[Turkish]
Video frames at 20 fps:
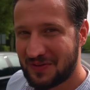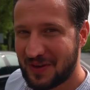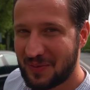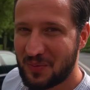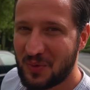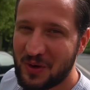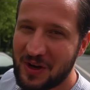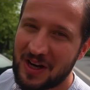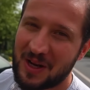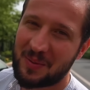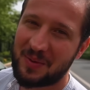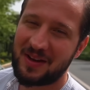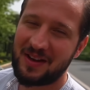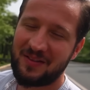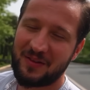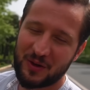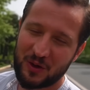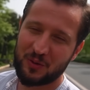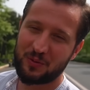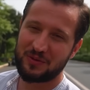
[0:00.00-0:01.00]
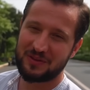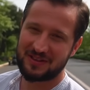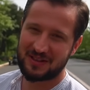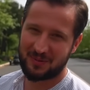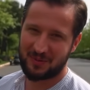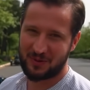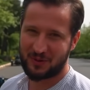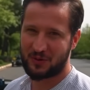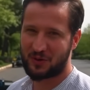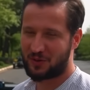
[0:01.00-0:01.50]
ve bu arabaya vakum
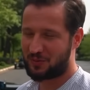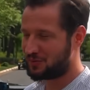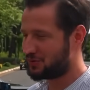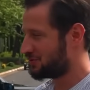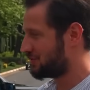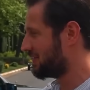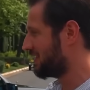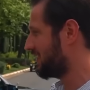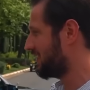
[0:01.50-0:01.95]
sistemini koymuştur